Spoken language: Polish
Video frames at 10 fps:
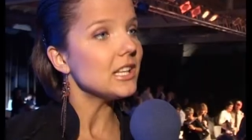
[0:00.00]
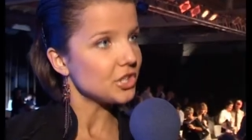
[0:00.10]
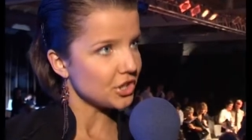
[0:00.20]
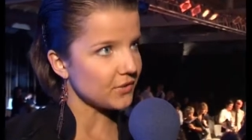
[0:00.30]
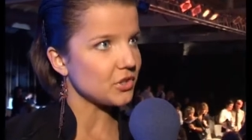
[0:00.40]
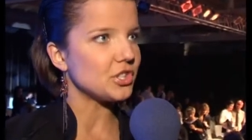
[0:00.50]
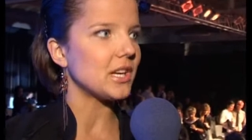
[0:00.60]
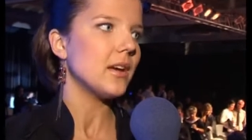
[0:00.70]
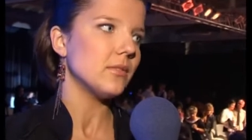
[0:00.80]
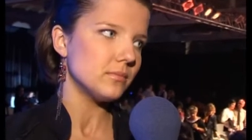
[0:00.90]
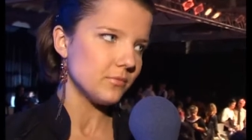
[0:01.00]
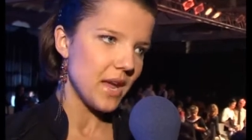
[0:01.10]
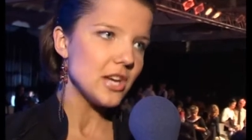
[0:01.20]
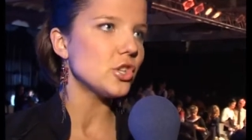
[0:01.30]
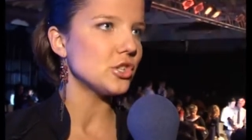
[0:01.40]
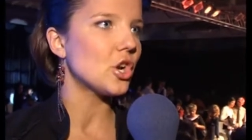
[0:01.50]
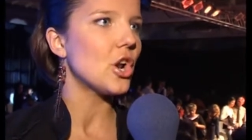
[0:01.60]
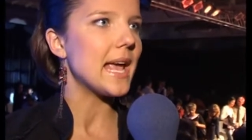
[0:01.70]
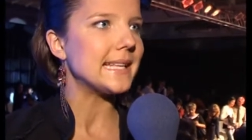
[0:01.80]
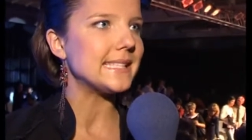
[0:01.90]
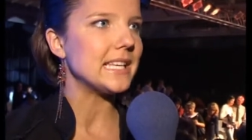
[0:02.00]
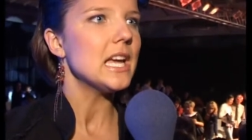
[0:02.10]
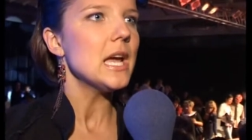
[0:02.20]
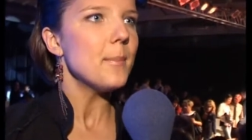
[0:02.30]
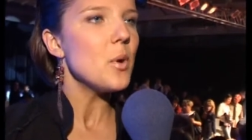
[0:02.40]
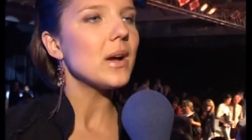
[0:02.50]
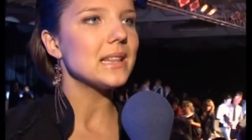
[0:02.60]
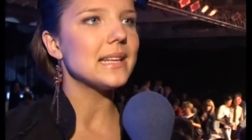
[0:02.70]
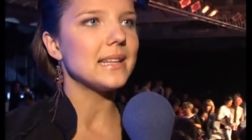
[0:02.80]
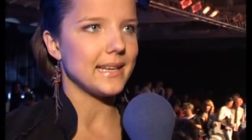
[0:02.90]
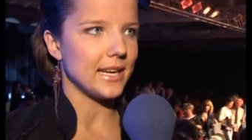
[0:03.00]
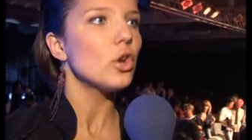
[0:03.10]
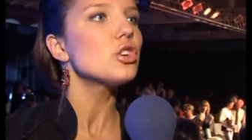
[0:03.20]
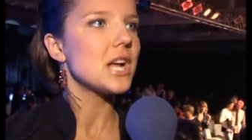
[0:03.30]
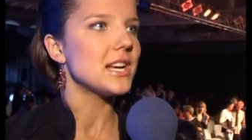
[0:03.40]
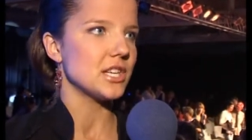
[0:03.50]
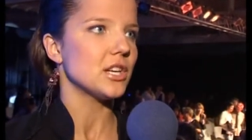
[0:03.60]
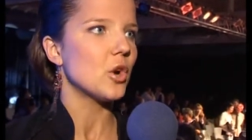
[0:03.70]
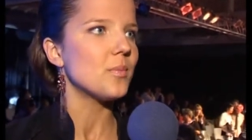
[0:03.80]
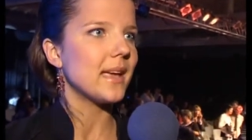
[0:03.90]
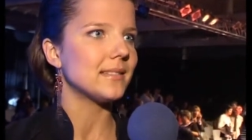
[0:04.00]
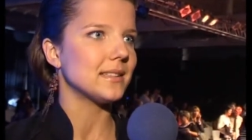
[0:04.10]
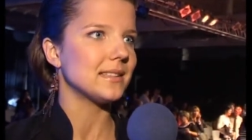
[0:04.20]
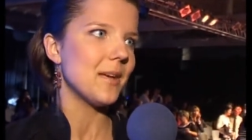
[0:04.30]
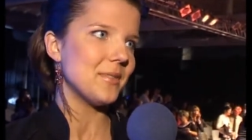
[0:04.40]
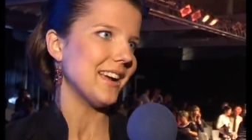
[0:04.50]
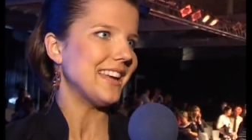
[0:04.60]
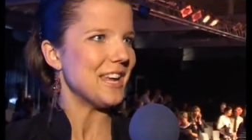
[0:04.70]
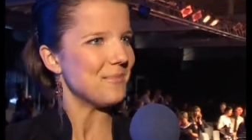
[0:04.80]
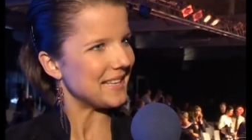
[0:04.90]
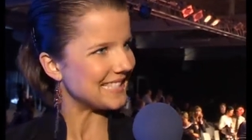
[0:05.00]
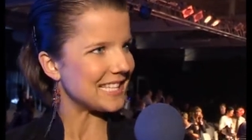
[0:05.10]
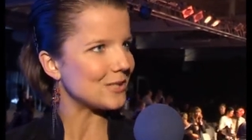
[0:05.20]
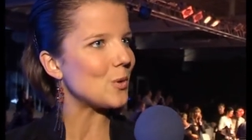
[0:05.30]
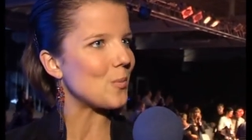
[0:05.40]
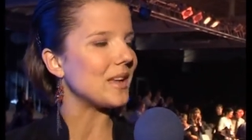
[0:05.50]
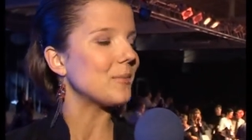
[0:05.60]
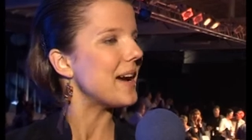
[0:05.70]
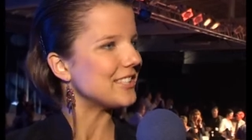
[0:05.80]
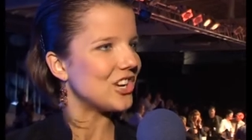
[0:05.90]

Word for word: ale rzeczywiście większość kolekcji była dla takiej dojrzalszej kobiety, dla takiej bizneswoman,